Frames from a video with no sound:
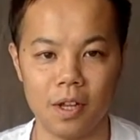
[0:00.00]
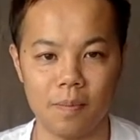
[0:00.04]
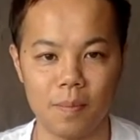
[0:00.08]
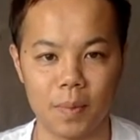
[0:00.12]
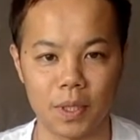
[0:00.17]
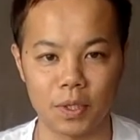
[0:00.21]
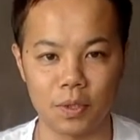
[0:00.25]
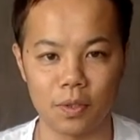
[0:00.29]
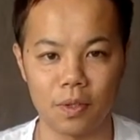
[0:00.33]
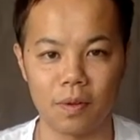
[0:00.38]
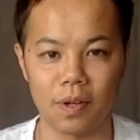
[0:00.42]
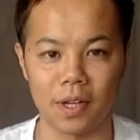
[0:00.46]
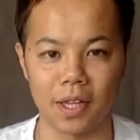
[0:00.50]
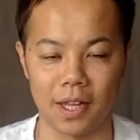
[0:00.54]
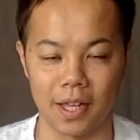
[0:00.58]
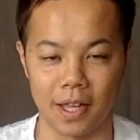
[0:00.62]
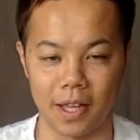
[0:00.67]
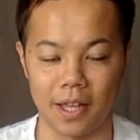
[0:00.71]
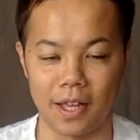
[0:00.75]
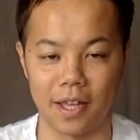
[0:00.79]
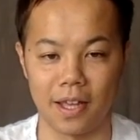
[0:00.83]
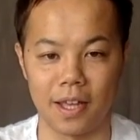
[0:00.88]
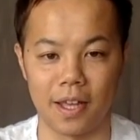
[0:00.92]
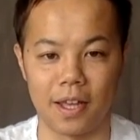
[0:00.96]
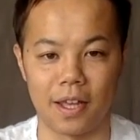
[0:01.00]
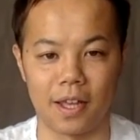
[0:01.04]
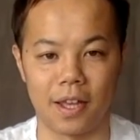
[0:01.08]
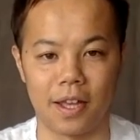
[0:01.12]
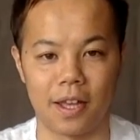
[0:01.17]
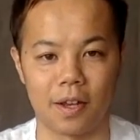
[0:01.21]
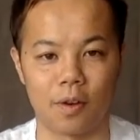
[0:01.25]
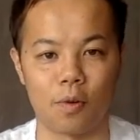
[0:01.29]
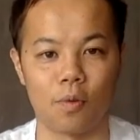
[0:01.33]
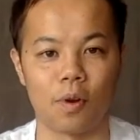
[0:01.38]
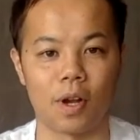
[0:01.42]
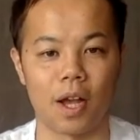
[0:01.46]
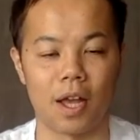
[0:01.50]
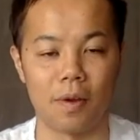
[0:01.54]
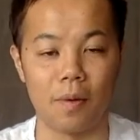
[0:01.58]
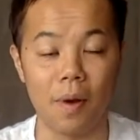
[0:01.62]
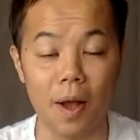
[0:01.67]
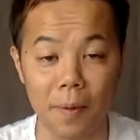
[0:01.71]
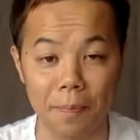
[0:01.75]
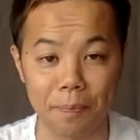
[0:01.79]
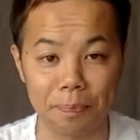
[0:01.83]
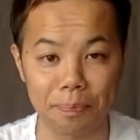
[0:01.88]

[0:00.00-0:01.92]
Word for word: まあ、そんなわけで、えー、今回は、